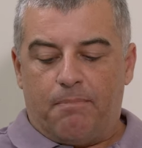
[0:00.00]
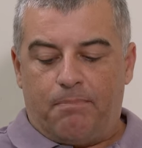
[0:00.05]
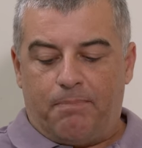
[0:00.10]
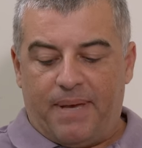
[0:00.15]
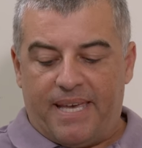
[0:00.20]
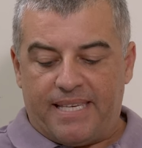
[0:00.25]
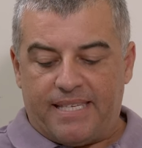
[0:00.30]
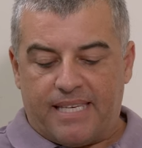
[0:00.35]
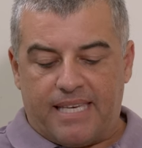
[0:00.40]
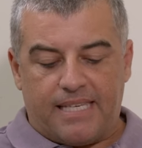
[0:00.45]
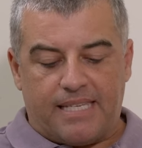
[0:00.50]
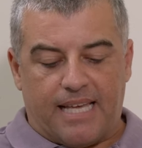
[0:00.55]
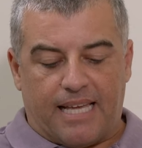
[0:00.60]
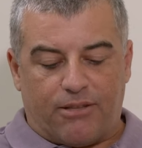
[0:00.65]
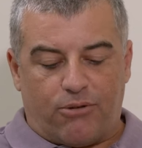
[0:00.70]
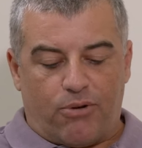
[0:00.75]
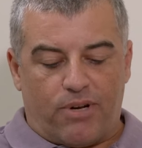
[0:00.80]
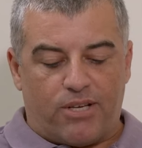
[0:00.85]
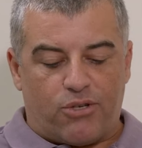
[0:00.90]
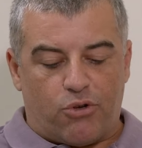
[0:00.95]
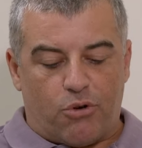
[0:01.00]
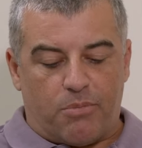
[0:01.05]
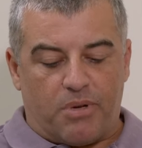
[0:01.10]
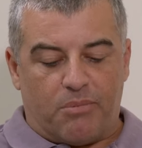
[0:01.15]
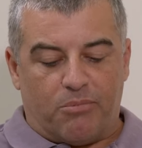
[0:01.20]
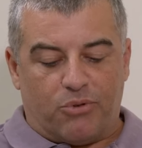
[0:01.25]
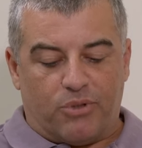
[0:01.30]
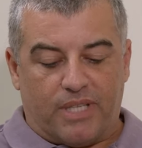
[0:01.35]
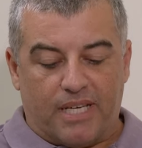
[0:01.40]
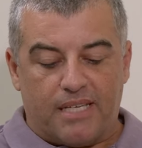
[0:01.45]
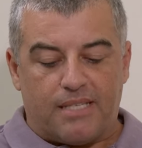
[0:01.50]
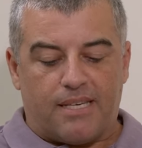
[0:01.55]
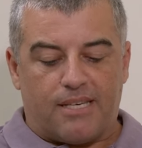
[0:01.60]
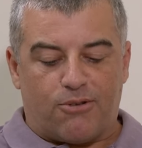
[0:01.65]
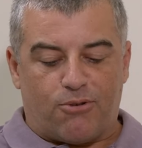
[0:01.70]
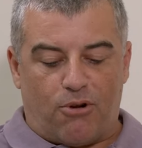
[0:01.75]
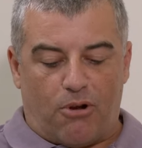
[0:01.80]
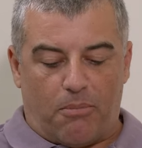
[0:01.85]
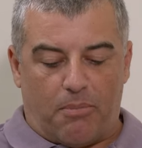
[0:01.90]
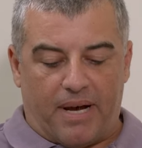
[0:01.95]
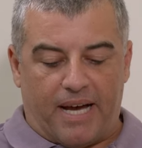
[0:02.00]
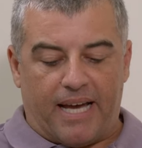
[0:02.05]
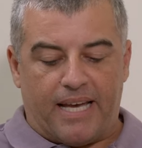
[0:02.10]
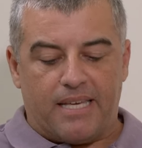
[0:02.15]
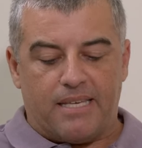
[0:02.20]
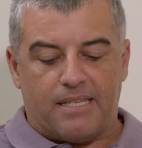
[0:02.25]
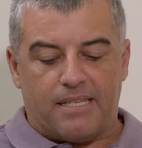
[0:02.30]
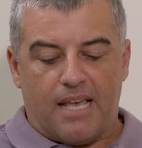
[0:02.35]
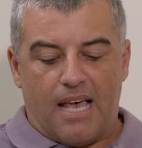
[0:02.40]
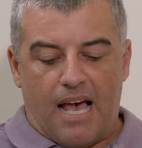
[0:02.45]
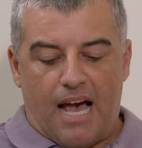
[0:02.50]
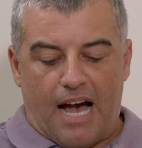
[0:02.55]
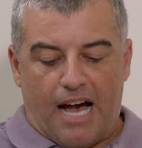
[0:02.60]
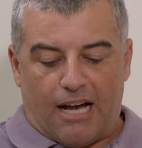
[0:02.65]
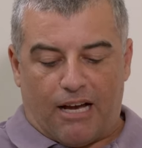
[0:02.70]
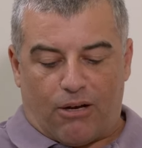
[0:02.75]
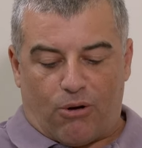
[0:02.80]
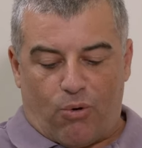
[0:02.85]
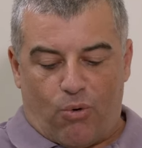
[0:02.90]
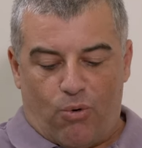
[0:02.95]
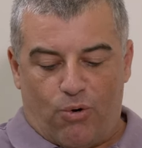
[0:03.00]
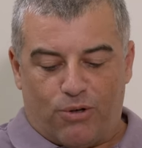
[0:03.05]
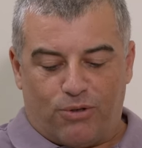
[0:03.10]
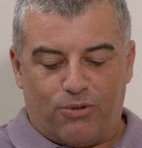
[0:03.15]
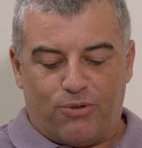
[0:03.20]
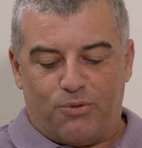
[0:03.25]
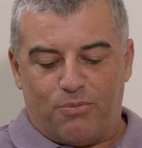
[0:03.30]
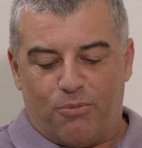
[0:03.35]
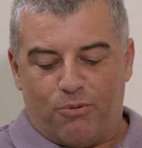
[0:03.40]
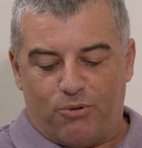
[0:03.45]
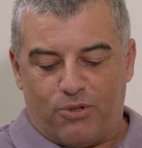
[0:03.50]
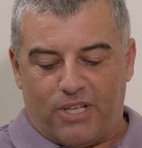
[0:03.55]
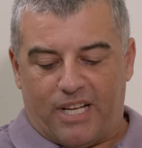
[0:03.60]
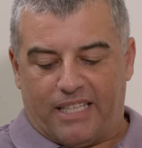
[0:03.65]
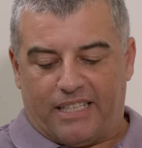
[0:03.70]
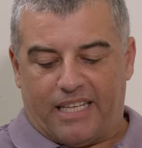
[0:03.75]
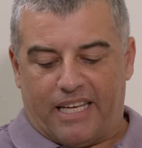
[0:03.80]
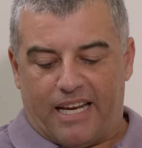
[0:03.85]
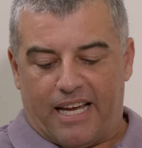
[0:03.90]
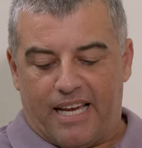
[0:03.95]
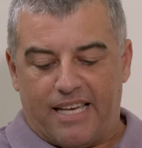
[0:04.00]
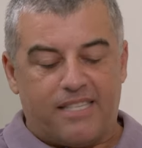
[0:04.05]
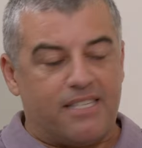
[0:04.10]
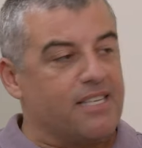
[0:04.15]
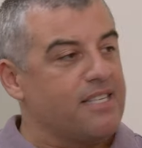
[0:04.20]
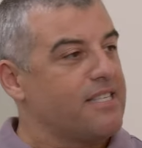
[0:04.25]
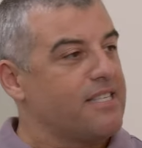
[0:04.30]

pesquisadora sobre mudanças globais, acordos multilaterais e